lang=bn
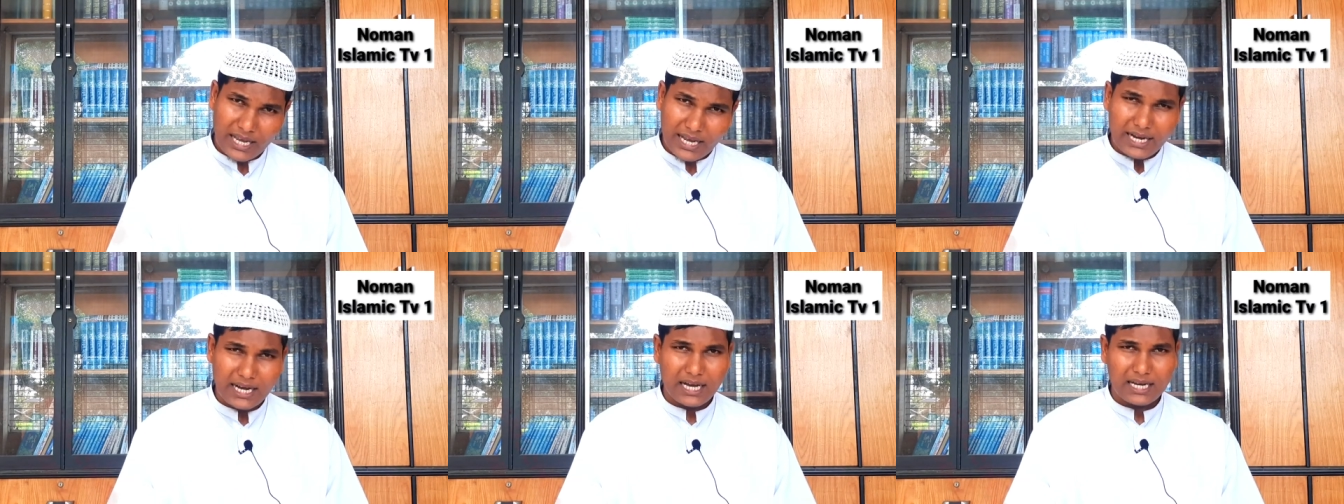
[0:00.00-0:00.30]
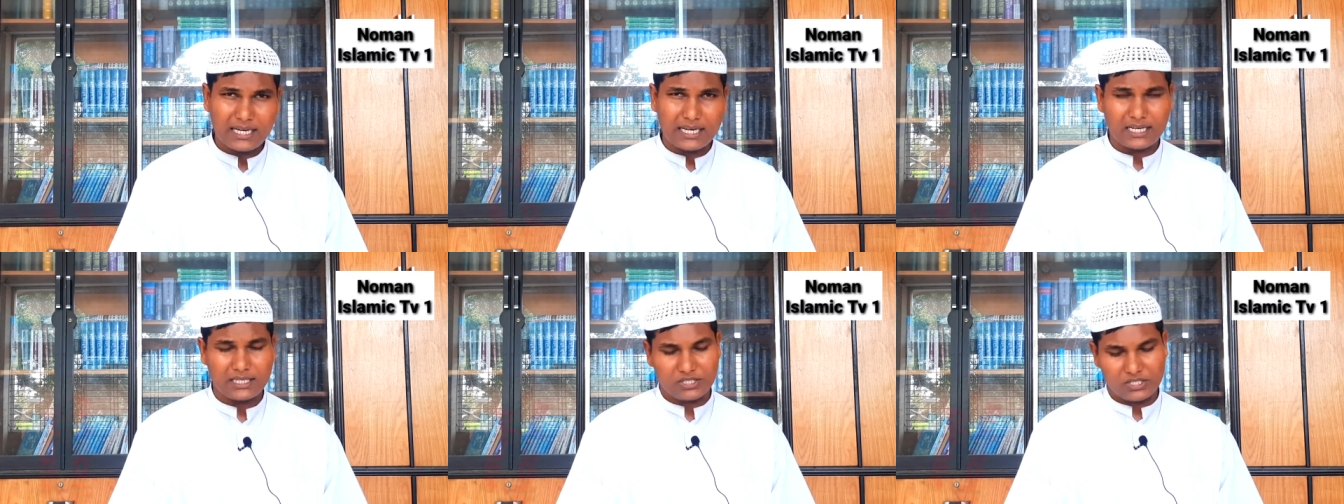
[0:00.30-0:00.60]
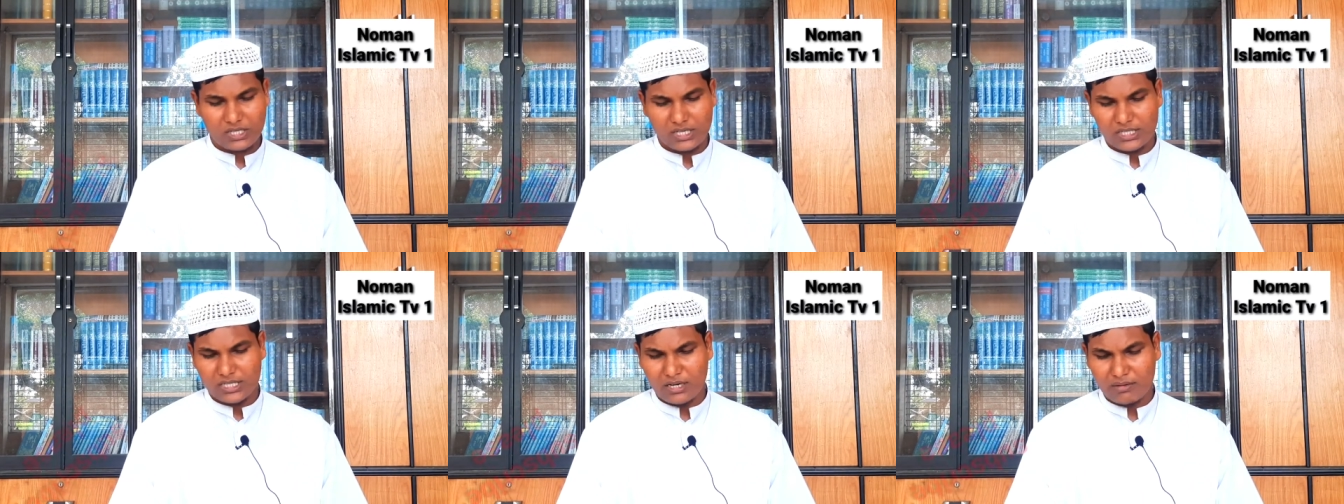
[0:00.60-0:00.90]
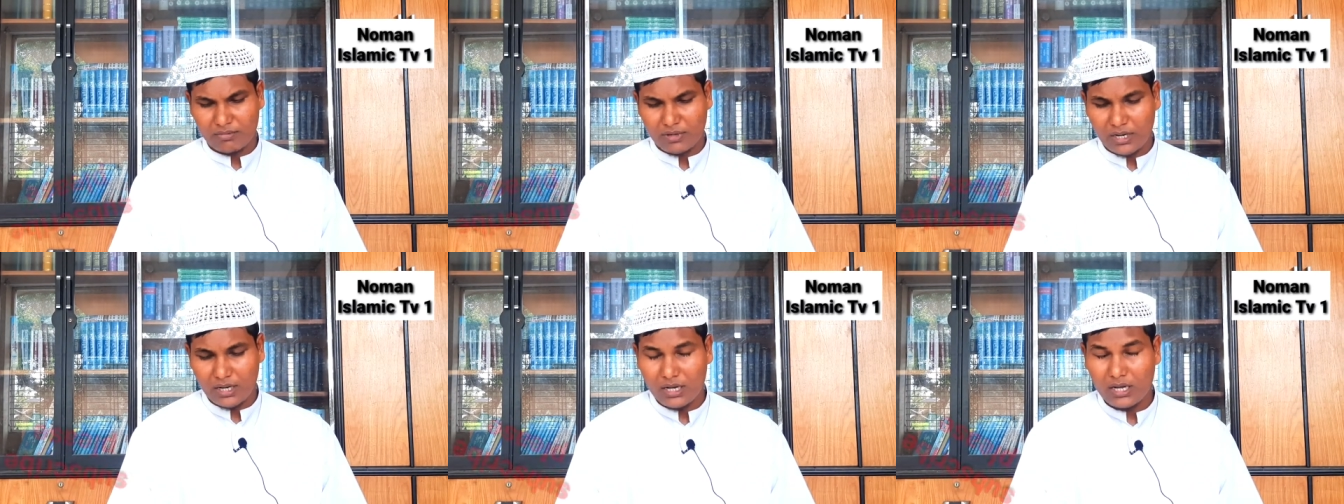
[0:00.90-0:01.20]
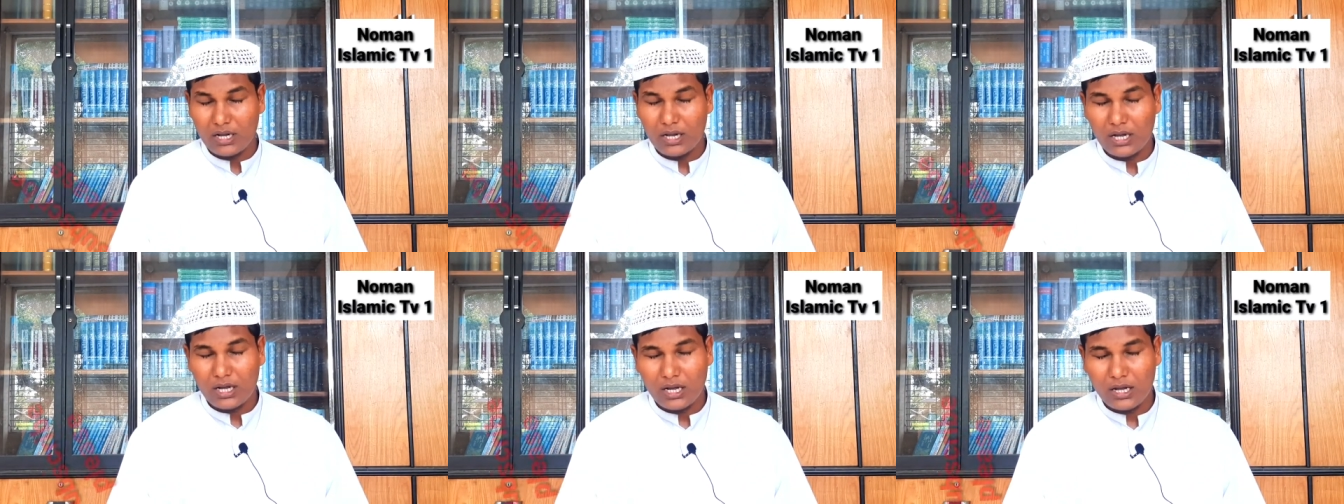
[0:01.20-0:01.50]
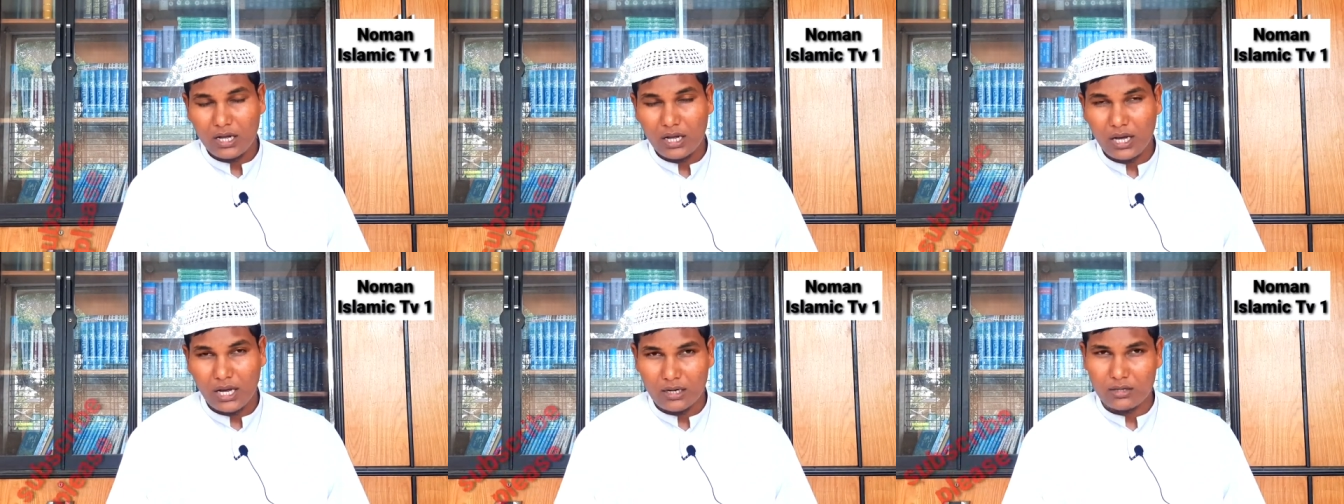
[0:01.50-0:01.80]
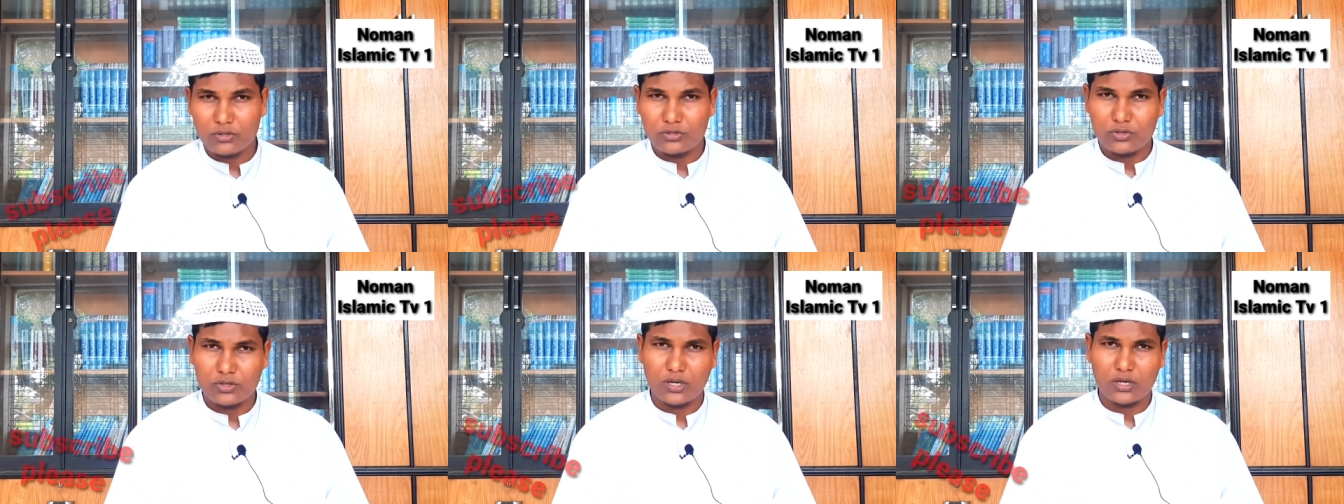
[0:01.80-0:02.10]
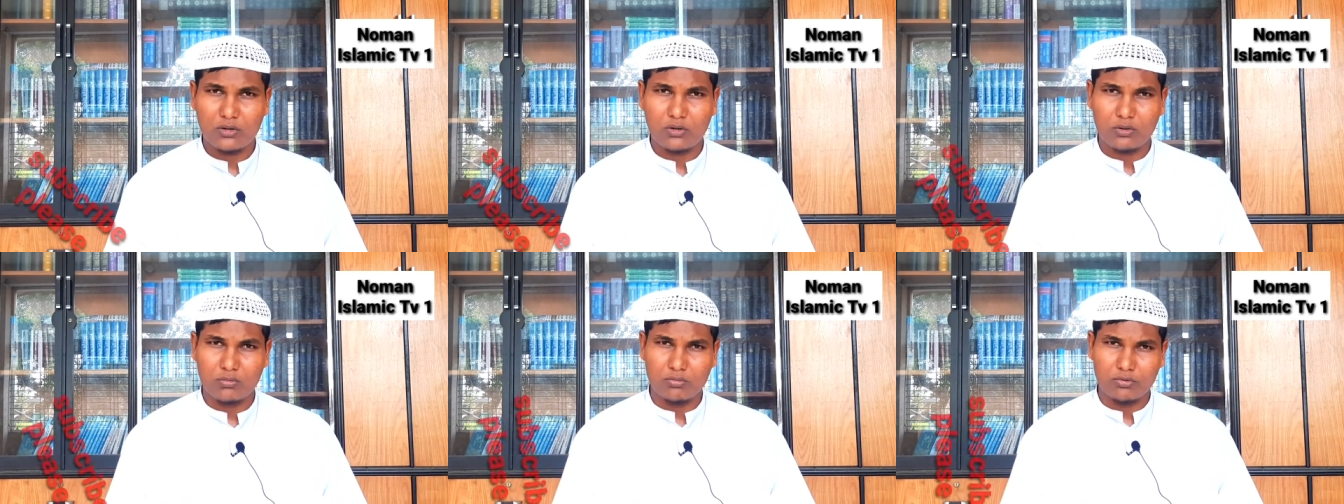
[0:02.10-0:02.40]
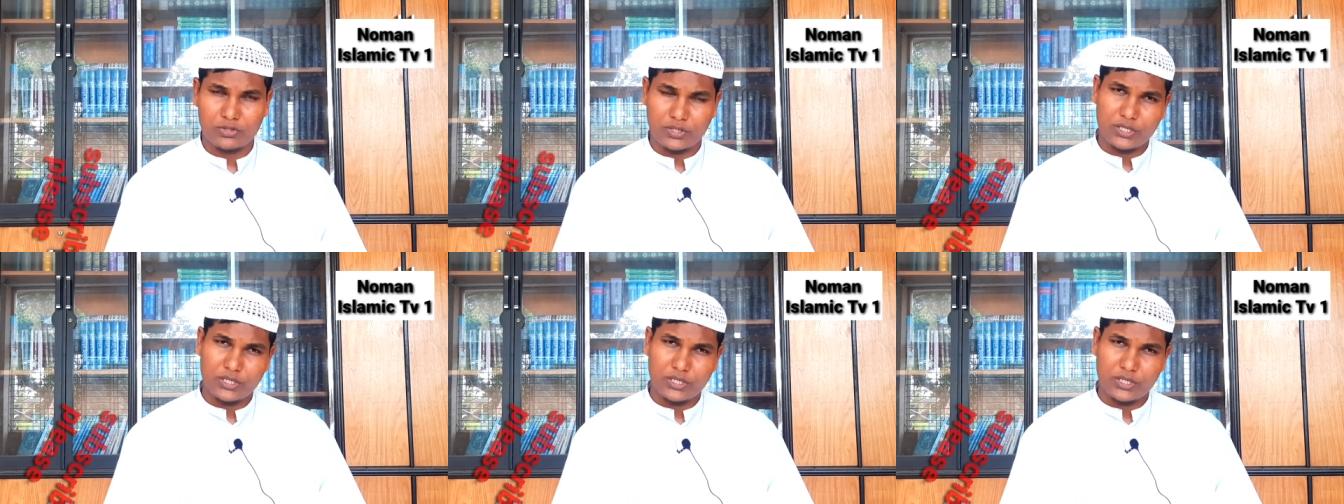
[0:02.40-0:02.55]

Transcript: এখানে আজকে যে আমরা আলোচনা করব